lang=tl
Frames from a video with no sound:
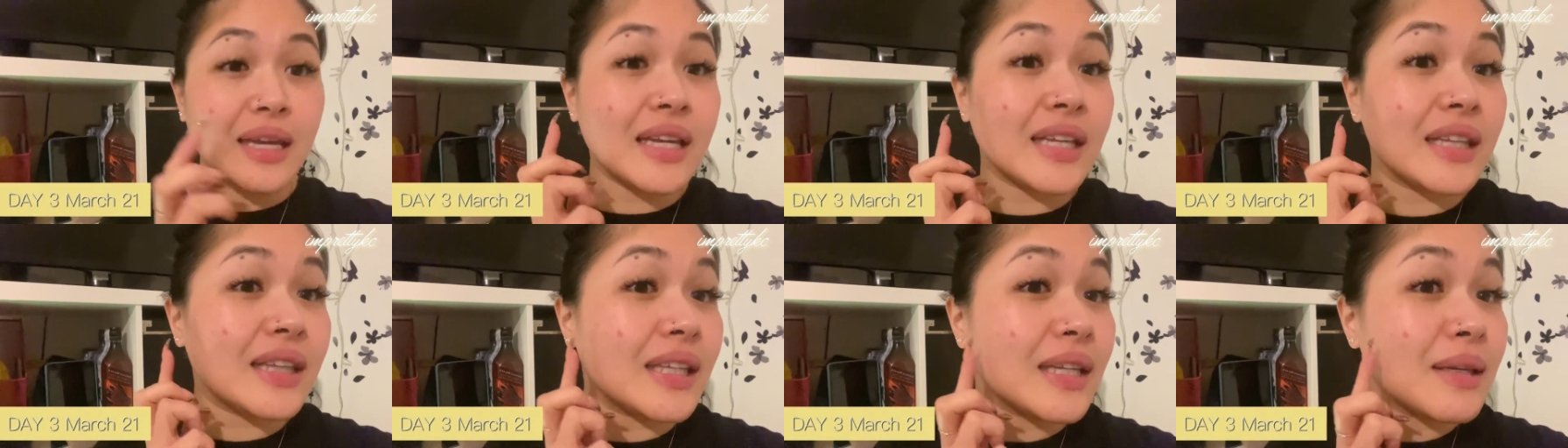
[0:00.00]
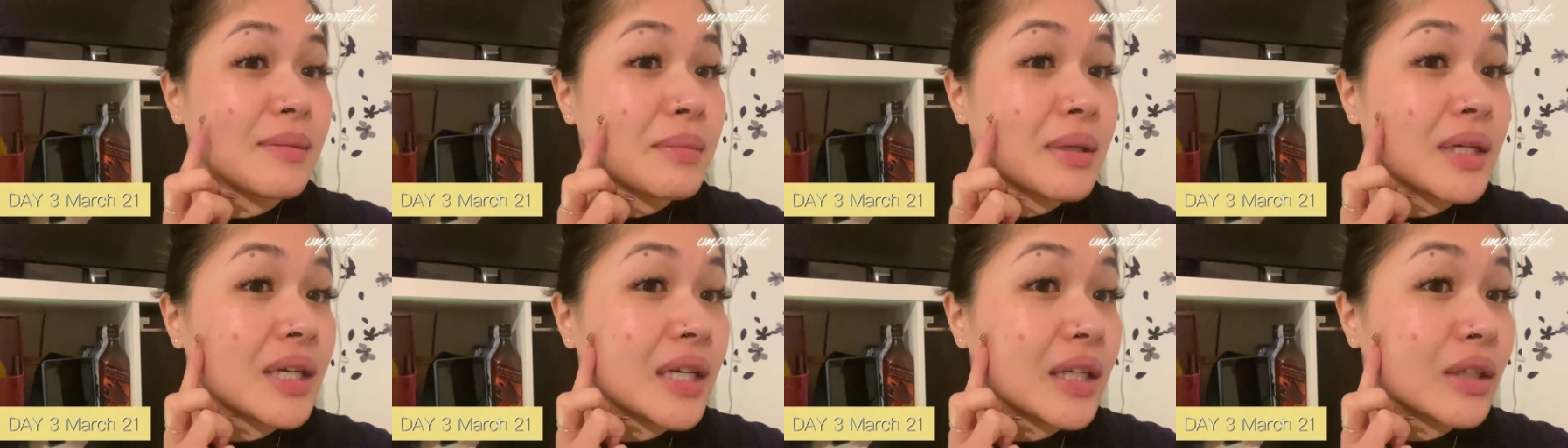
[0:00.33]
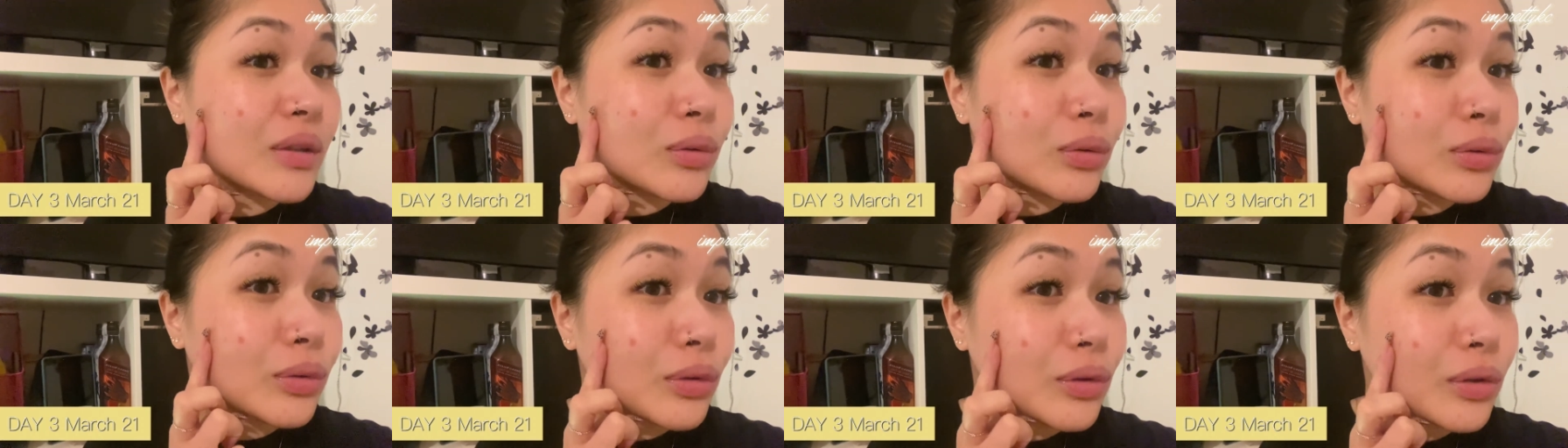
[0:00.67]
hindi man
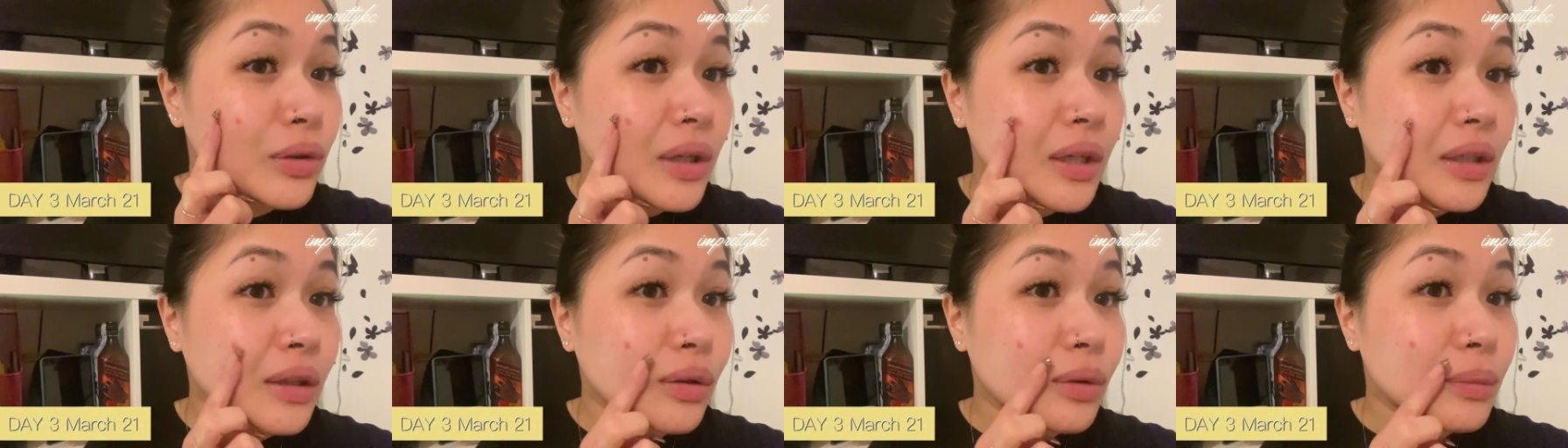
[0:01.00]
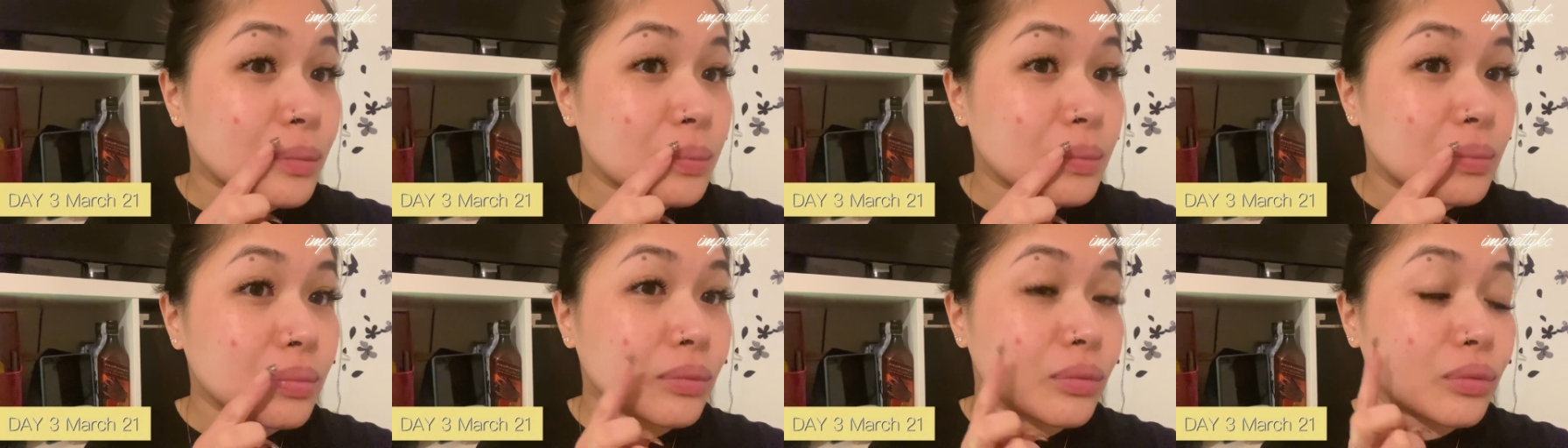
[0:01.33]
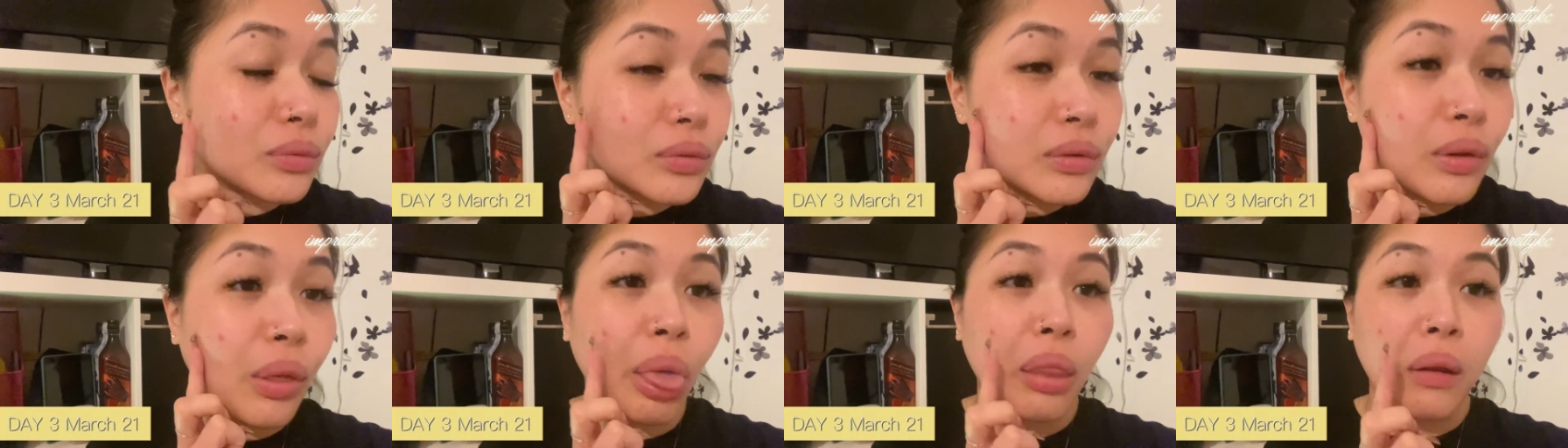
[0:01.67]
nagtutok nagtutuklak
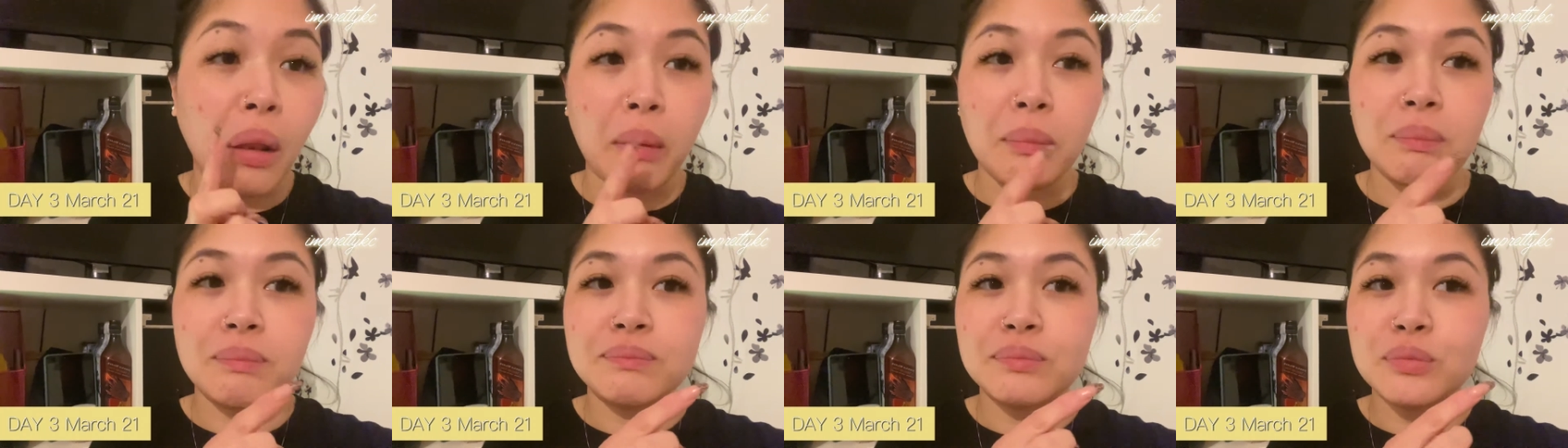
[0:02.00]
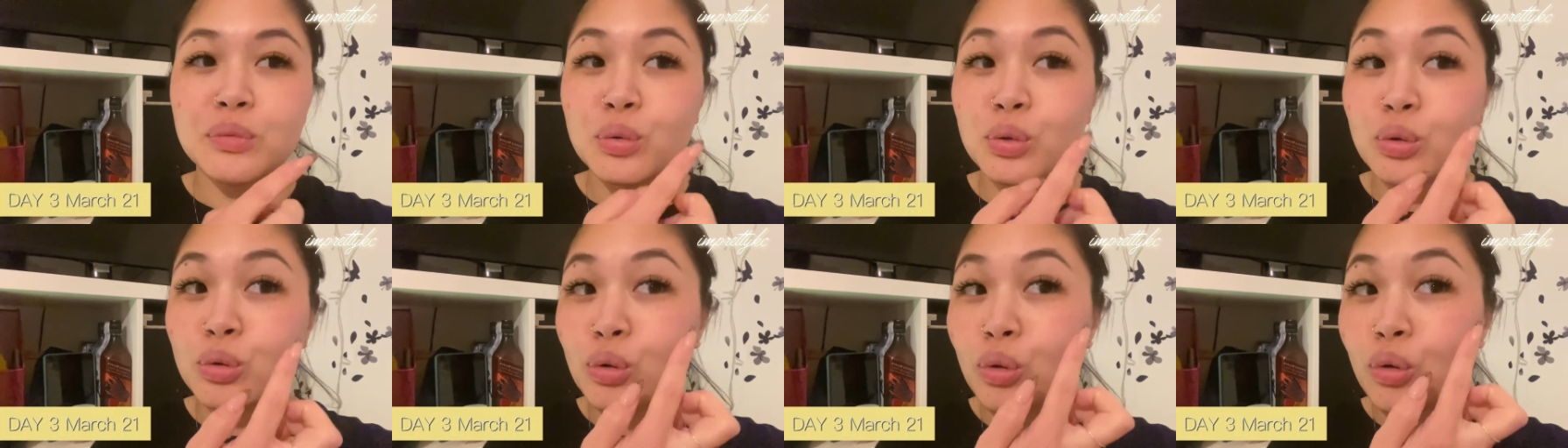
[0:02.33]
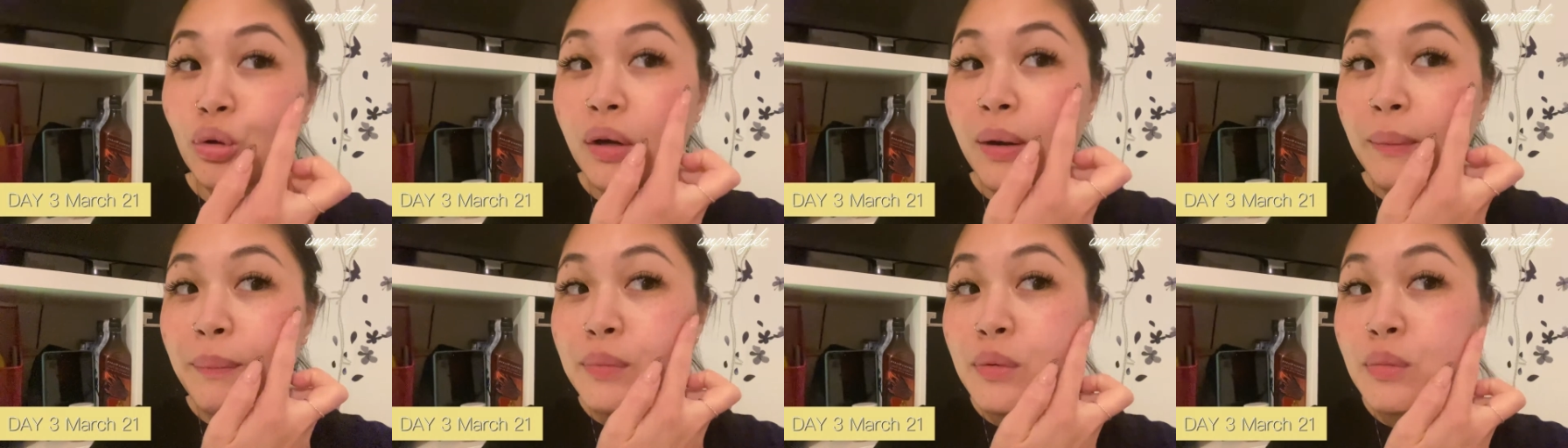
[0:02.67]

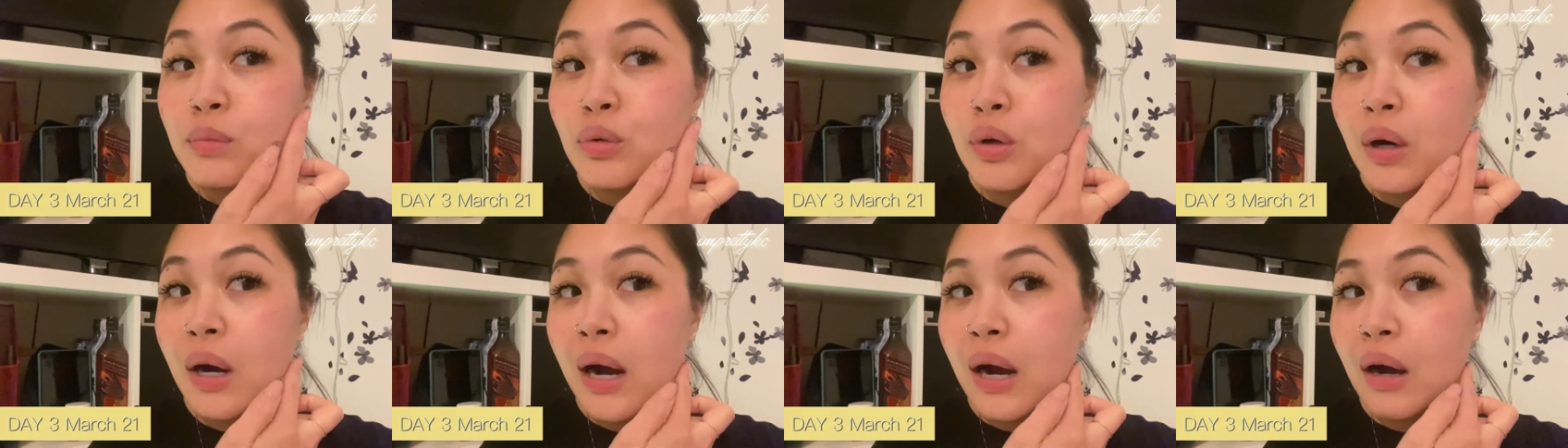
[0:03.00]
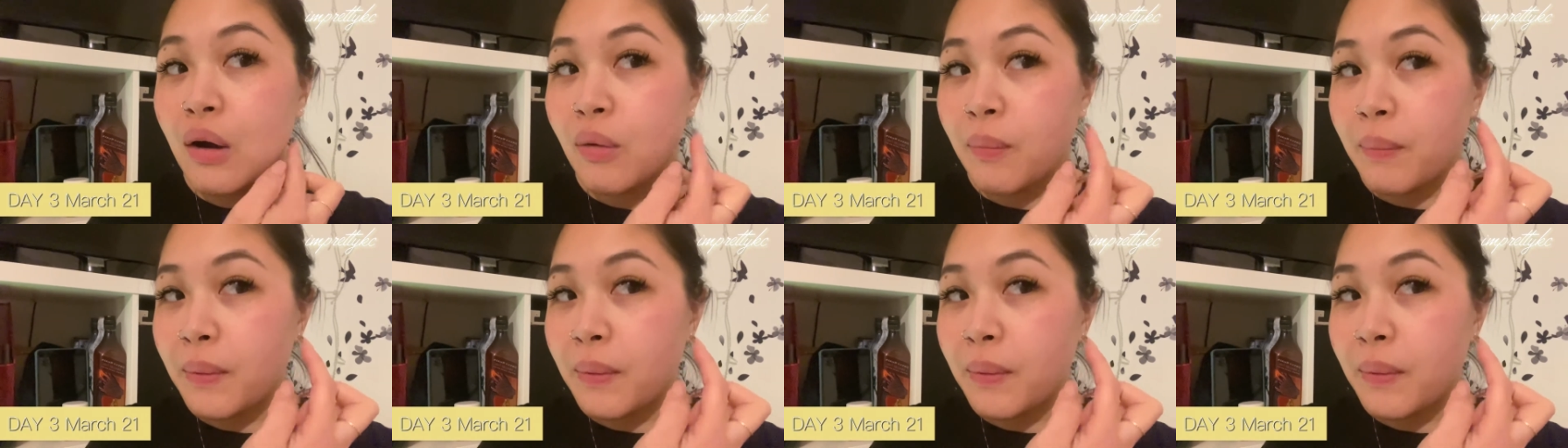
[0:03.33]
tutuklap yung mukha ko.